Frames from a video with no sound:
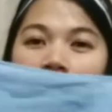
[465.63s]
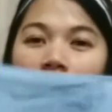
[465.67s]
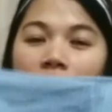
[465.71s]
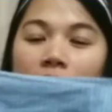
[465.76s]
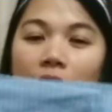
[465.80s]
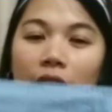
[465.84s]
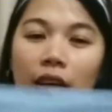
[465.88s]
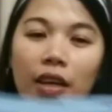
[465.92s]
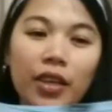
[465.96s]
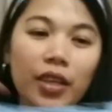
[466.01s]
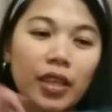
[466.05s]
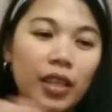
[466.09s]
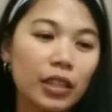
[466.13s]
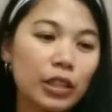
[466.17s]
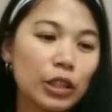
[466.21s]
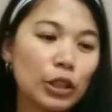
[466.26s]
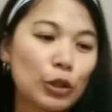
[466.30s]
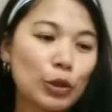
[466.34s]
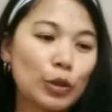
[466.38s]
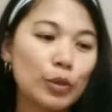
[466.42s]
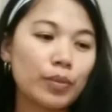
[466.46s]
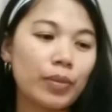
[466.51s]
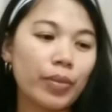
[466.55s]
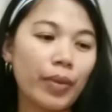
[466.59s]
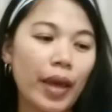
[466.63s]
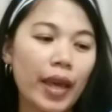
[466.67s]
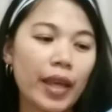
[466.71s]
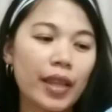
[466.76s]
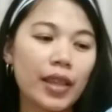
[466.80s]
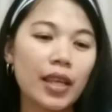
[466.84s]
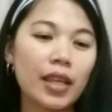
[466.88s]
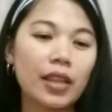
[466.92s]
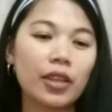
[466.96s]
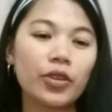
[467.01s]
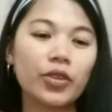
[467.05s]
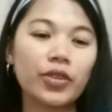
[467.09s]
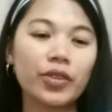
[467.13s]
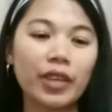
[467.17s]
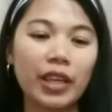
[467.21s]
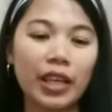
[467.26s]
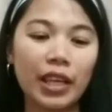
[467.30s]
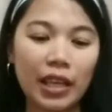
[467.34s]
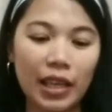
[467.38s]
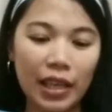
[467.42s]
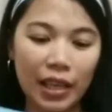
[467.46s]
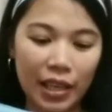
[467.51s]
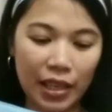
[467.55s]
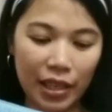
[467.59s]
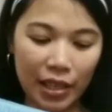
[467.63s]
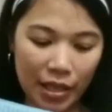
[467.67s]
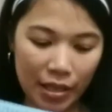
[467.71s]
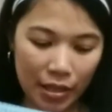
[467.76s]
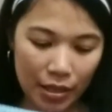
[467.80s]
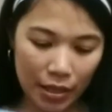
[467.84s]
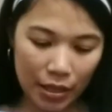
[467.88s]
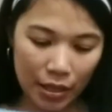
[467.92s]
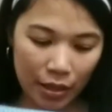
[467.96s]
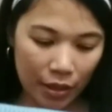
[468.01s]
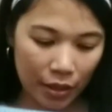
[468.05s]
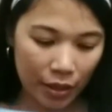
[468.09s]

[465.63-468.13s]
The Girl Who made in Korea guys.